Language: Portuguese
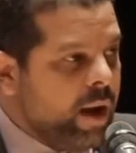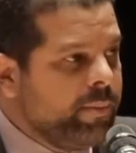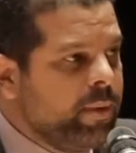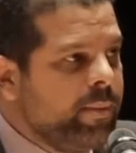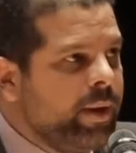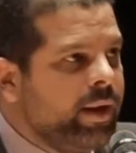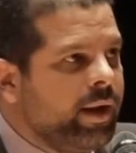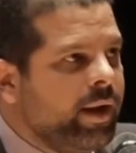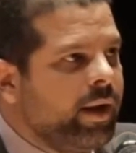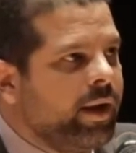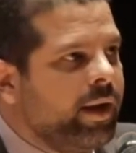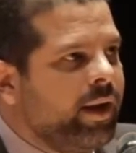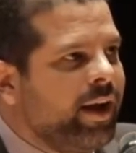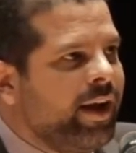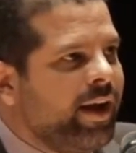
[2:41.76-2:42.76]
A primeira,
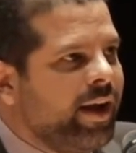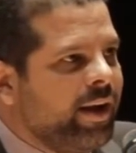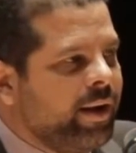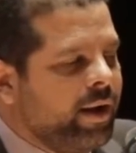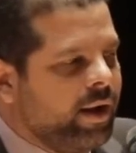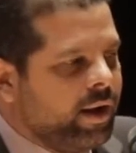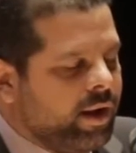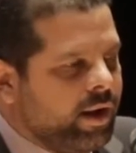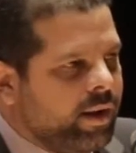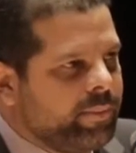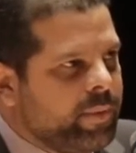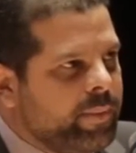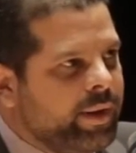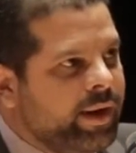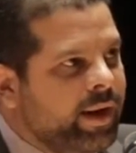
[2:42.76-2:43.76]
a, a,
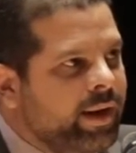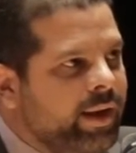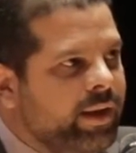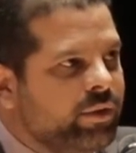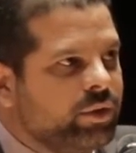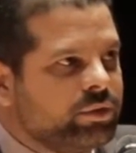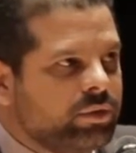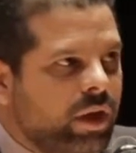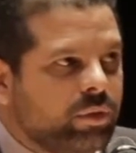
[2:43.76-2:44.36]
primeira lei, nós,